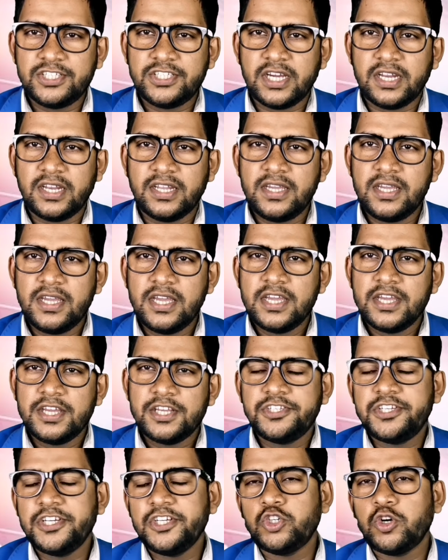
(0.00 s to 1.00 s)
সালে
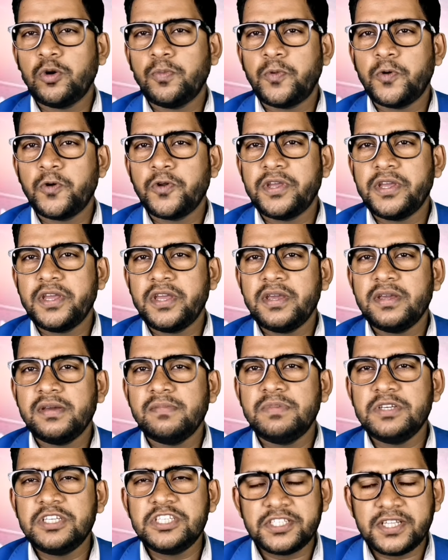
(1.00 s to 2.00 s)
সে সম্পর্কে
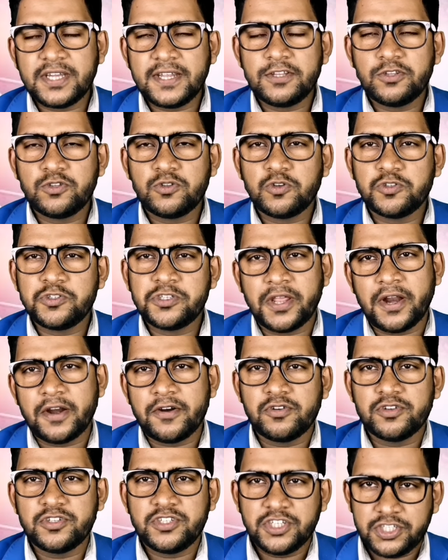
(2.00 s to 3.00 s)
বিস্তারিত
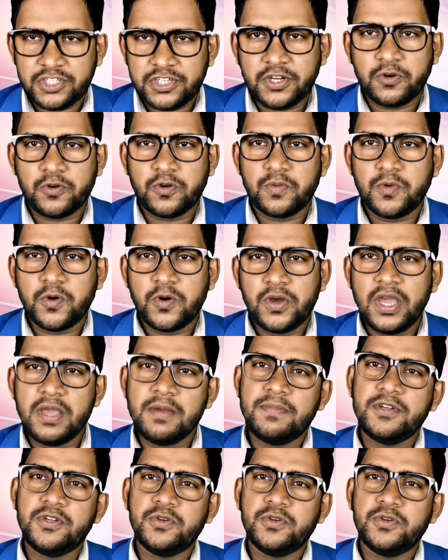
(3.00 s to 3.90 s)
জানানোর চেষ্টা করব এই